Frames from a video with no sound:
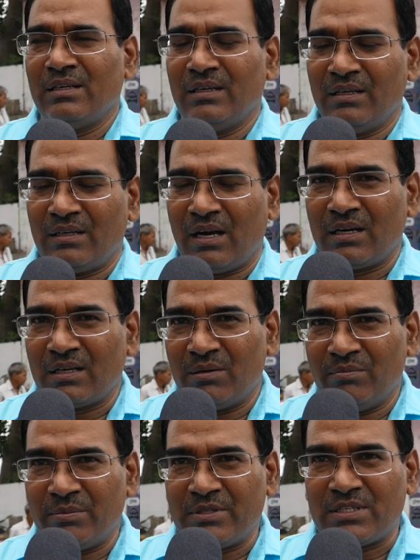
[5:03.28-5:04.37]
के
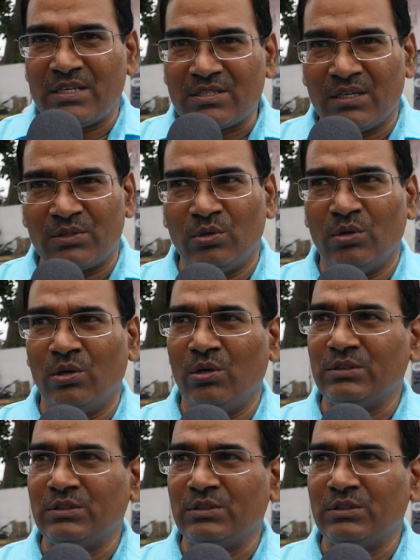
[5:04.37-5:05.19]
कार्यक्रम में विशेषकर तो